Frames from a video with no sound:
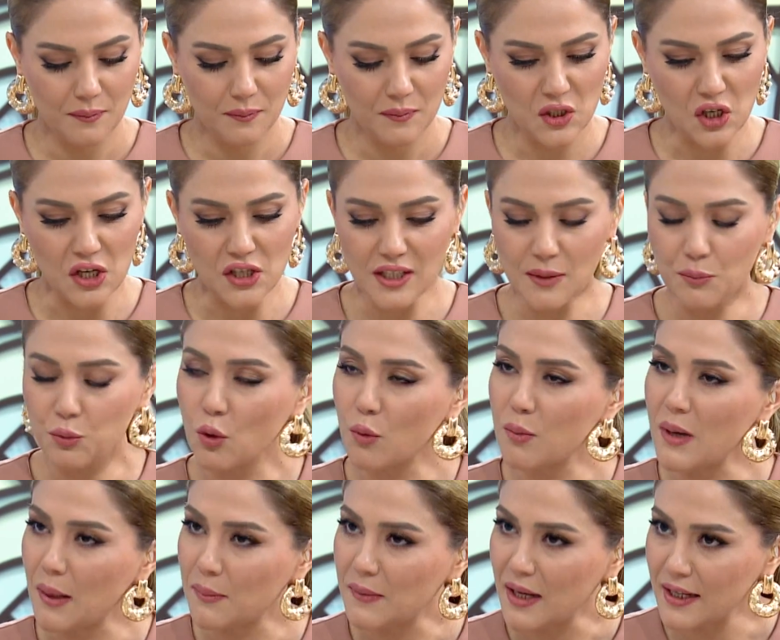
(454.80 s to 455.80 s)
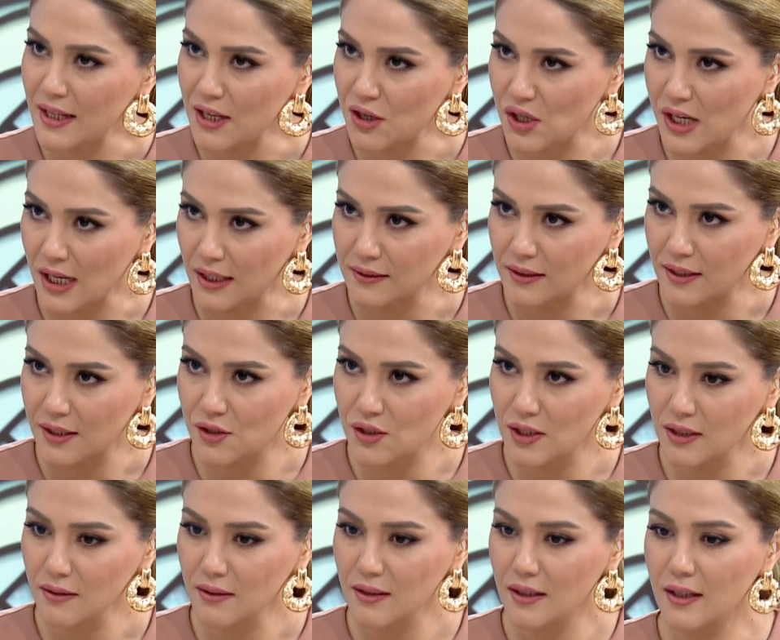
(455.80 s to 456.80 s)
çeşitli problemler yaşayanlar
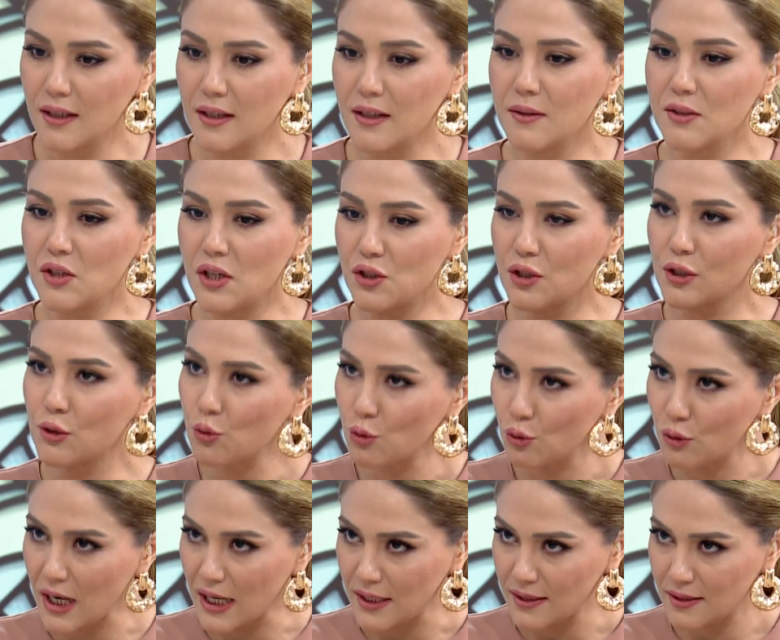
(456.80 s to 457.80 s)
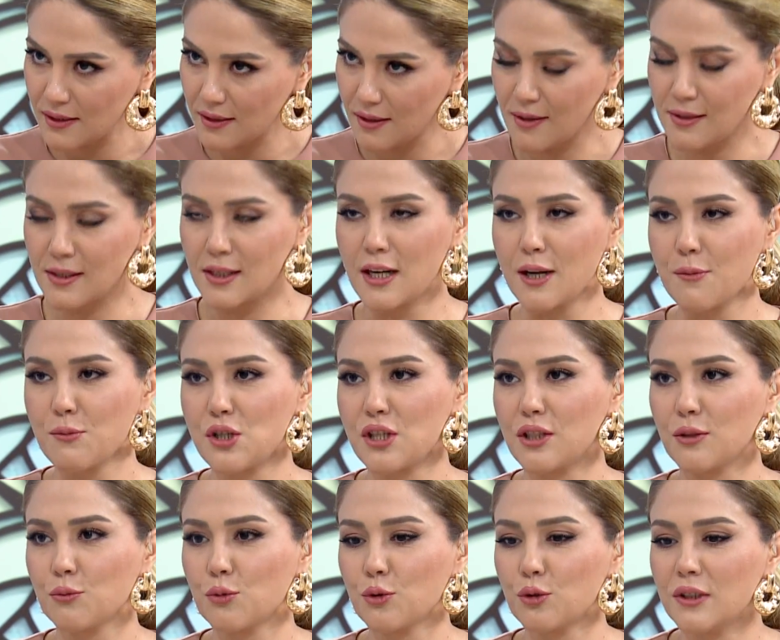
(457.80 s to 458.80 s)
için e, çeşitli kürler
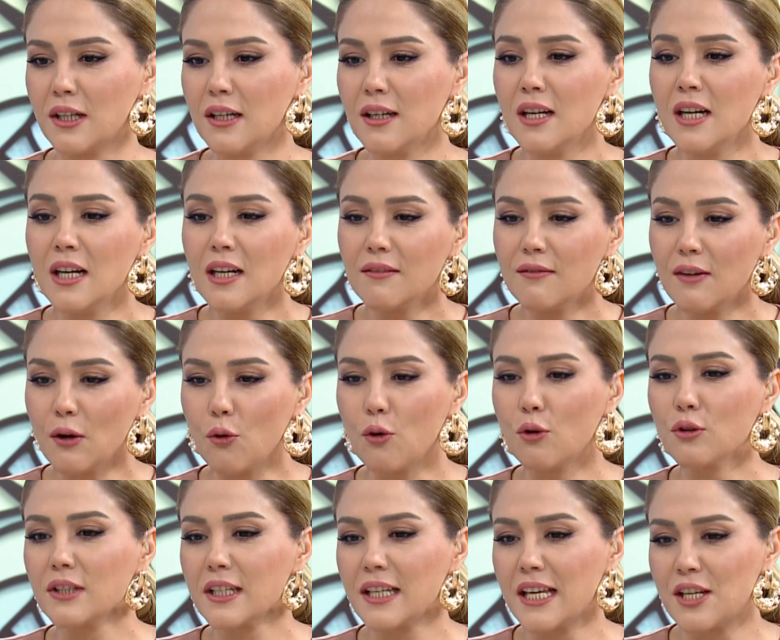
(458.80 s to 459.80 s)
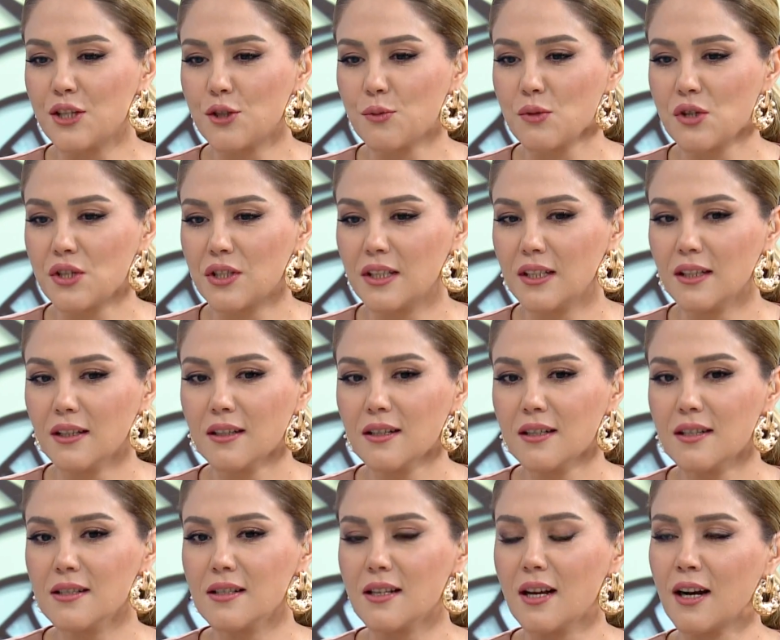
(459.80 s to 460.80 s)
hazırlamıştık burada. Ve orada geçmişti.
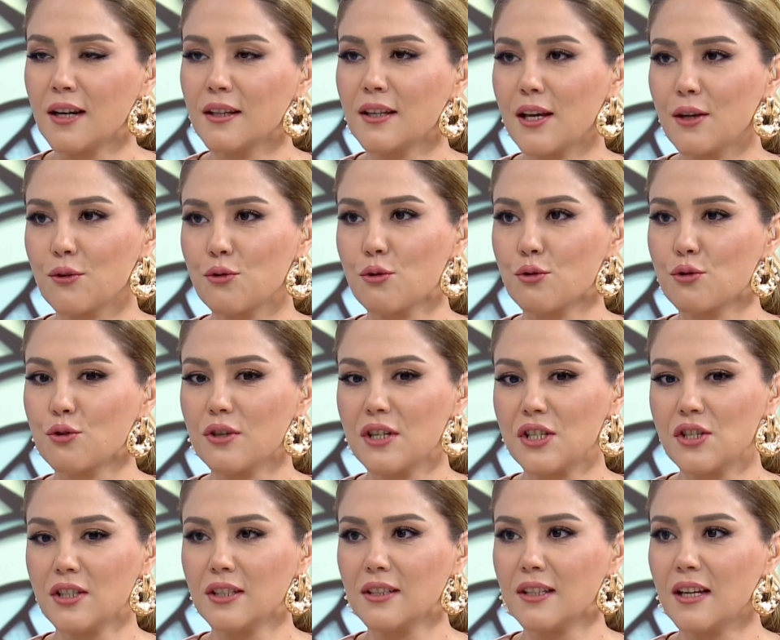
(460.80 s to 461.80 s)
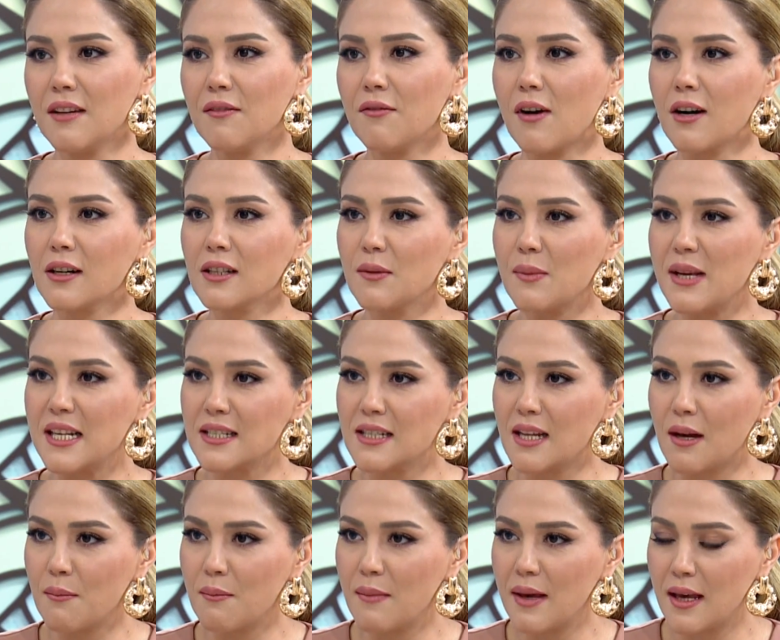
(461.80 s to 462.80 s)
Kız erkek çocuğu için de farklı
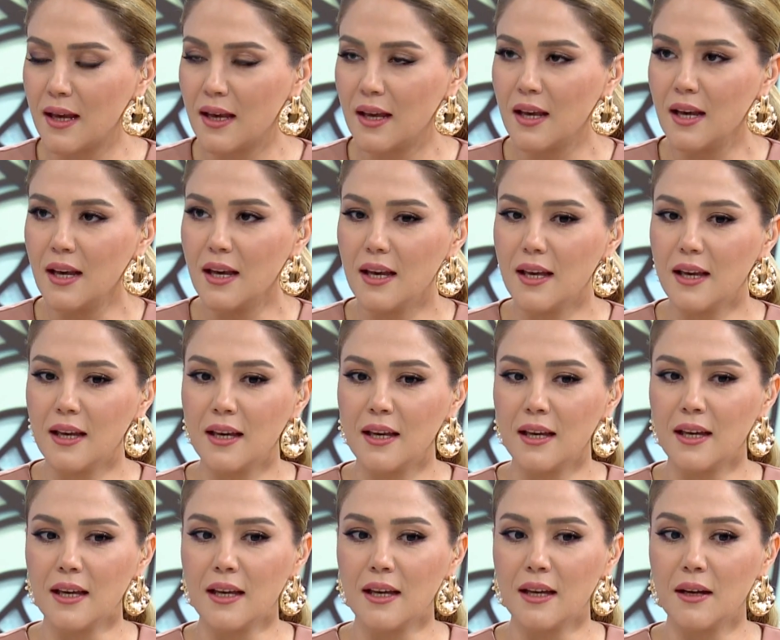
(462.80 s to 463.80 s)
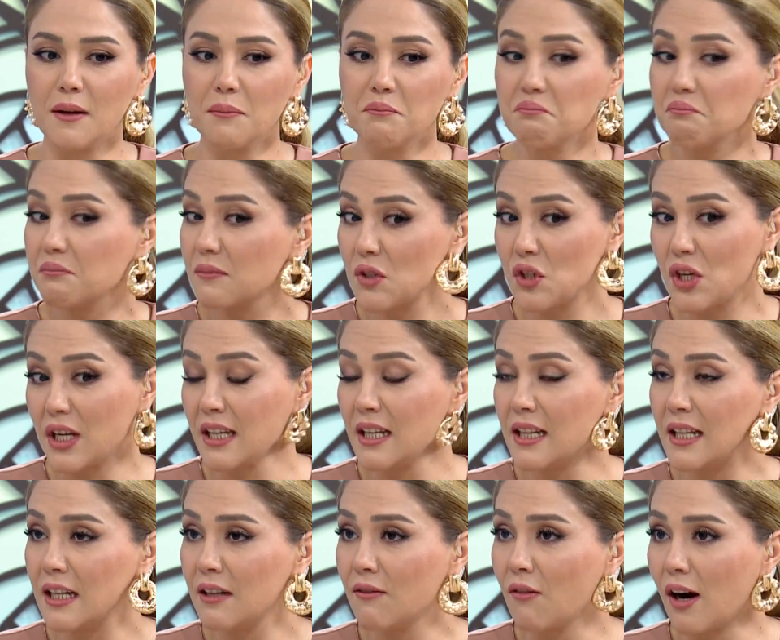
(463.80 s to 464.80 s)
beslenme e,
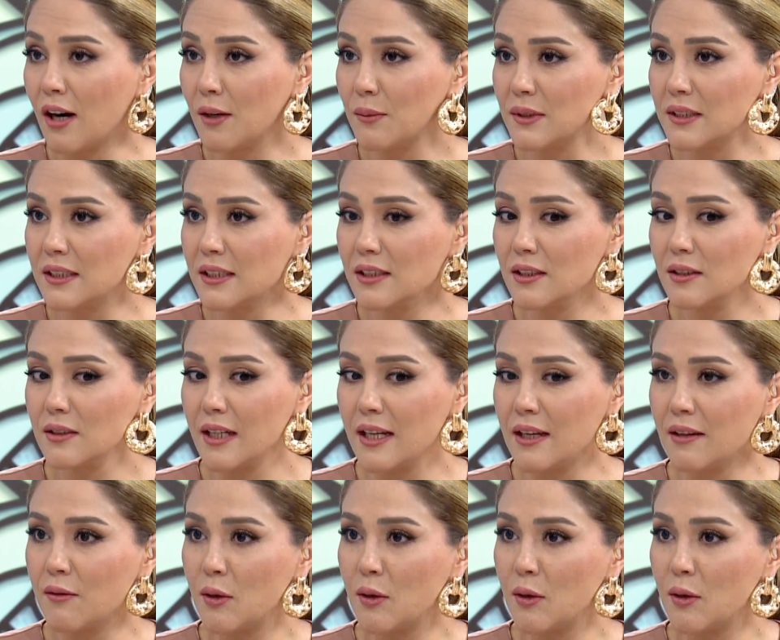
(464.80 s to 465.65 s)
şekilleri var mıdır? E,